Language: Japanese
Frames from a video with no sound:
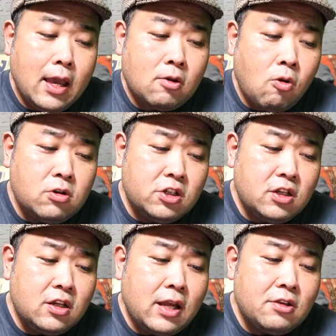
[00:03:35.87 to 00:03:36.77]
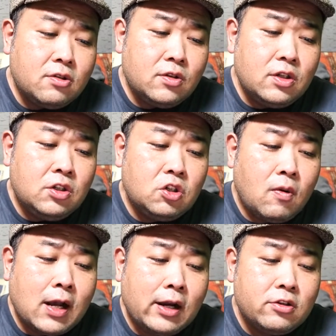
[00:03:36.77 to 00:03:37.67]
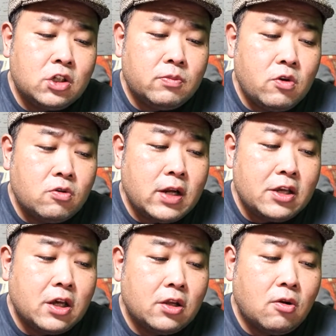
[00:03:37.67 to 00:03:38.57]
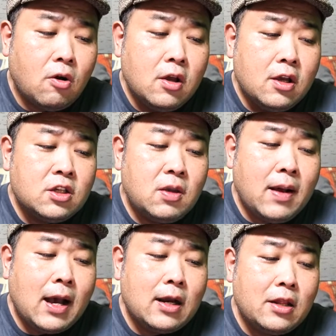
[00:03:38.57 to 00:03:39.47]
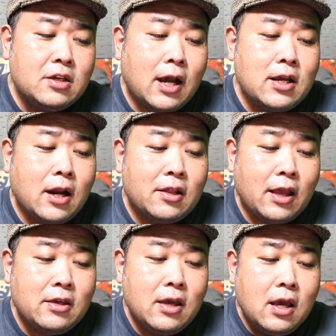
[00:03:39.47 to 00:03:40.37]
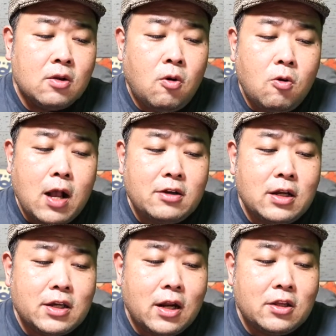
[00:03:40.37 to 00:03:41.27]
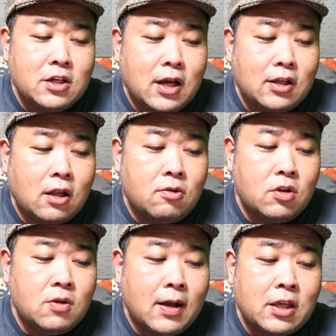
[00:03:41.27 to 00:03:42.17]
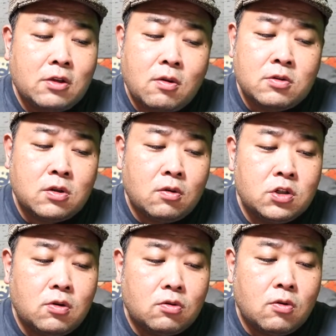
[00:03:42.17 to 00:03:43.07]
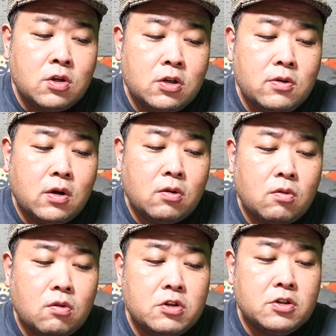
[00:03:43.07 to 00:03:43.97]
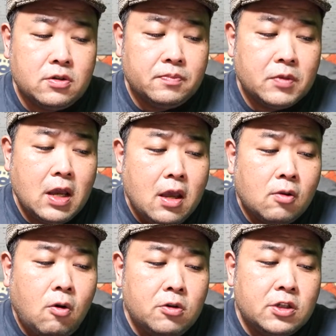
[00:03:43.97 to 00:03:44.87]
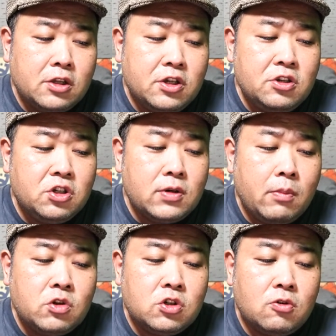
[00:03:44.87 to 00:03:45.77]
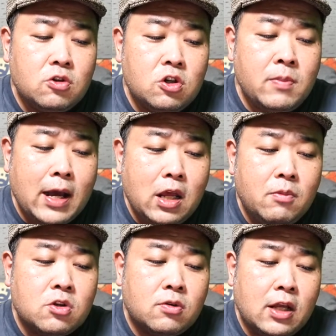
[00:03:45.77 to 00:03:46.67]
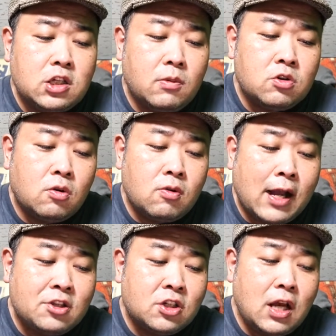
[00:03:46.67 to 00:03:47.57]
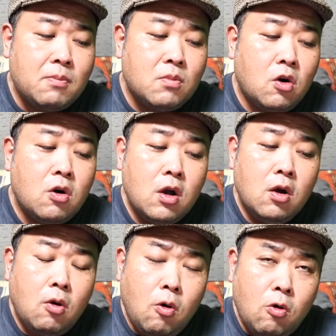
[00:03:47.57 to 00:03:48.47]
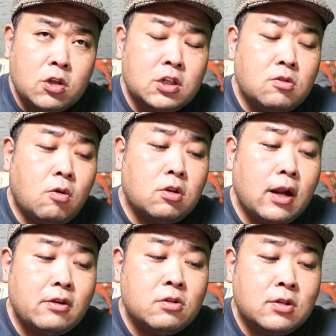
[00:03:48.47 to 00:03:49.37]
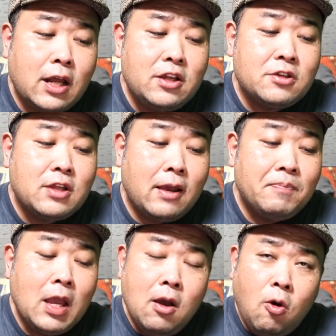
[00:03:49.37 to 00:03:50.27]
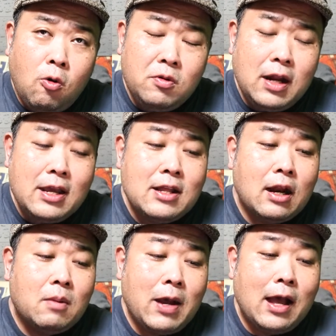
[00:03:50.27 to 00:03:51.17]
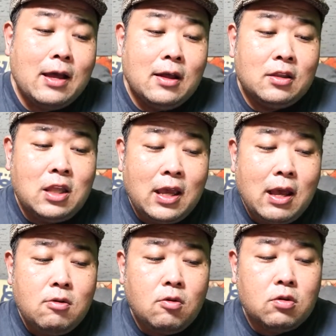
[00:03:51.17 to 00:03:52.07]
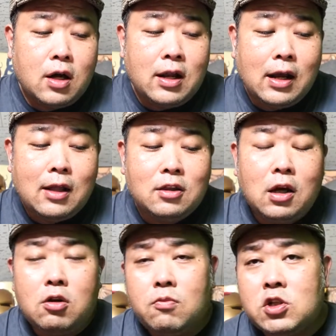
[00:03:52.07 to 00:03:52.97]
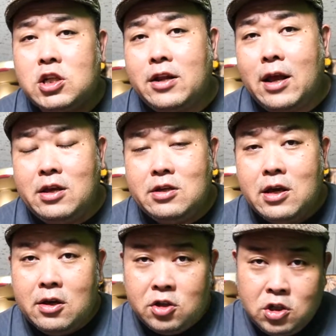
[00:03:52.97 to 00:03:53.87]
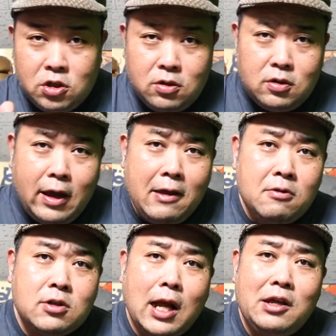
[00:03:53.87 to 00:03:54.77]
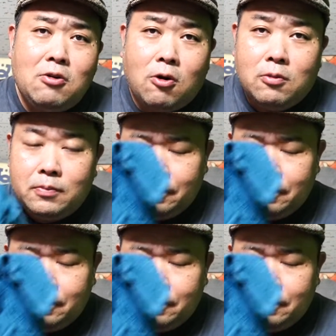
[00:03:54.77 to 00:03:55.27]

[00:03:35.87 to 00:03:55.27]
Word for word: 黒人に対する印象は必ずしも良くないけれど、背は腹に変えられない。高額なギャラに惹かれたトニーは結局その仕事を引き受けることにする。こうして人種はもちろん生まれも育ちもその価値観も大きく異なる2人ですね。本来ならば出会うことがなかったかもしれない中年2人の